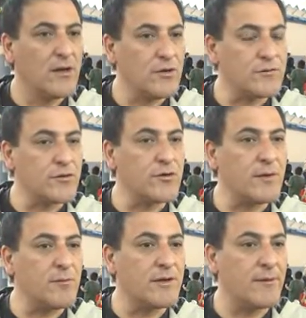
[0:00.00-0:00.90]
Nosotros
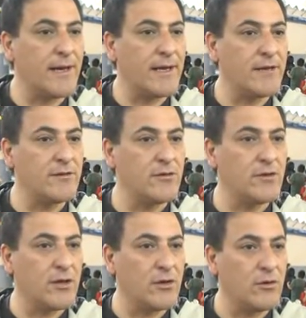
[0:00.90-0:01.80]
estamos
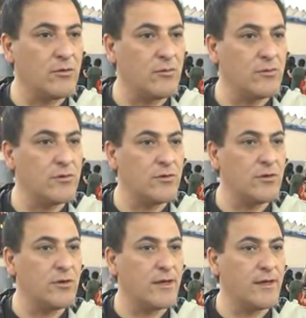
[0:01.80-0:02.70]
trabajando en
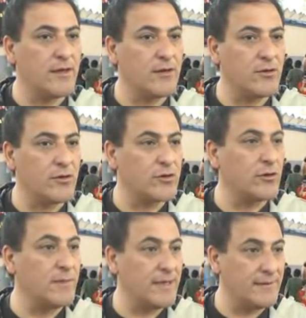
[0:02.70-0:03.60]
conjunto eh, con
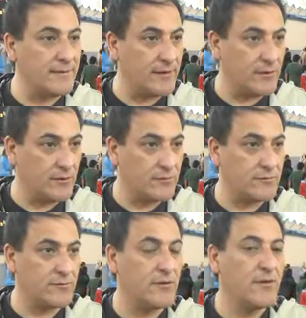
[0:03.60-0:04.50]
otros
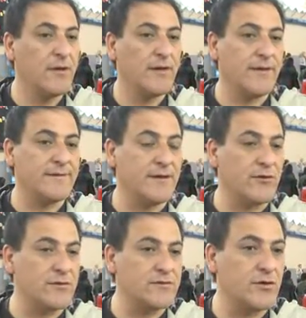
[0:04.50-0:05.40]
ministerios, es decir,
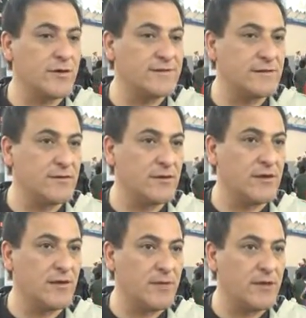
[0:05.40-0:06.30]
no son
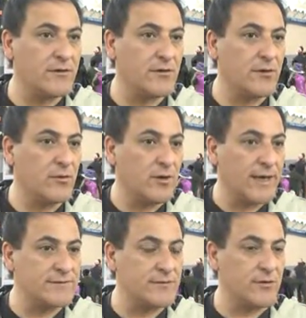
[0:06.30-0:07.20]
decisiones del ministro de
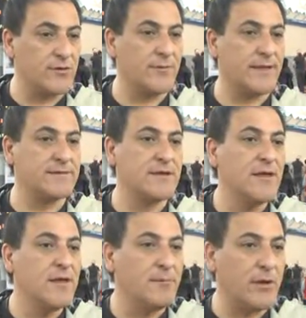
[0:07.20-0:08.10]
Educación nomás
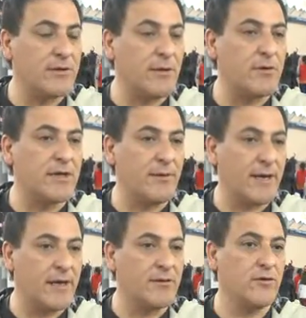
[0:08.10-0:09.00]
pero estamos
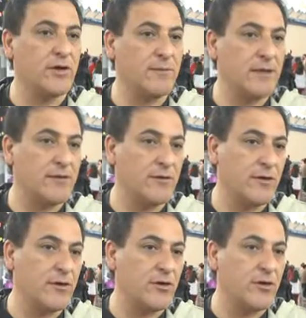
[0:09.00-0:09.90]
trabajando con el ministro
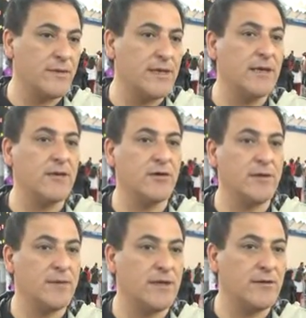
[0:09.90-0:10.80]
de Economía, con
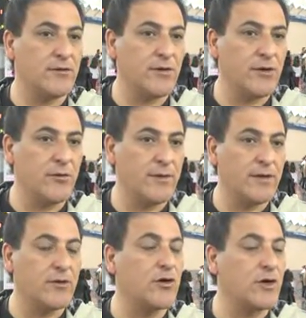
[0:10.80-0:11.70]
el ministro de
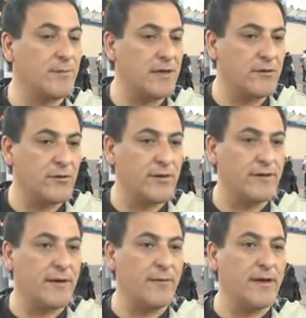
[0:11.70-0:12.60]
Gobierno, con el ministro de
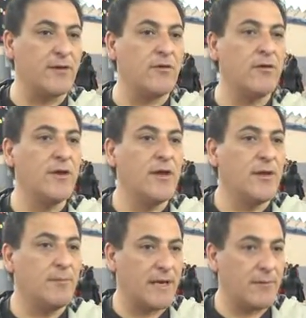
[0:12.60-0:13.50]
Trabajo,
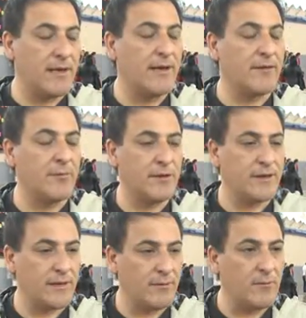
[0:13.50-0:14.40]
para ver las
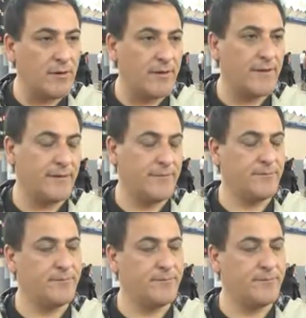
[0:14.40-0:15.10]
respuestas que vamos a dar.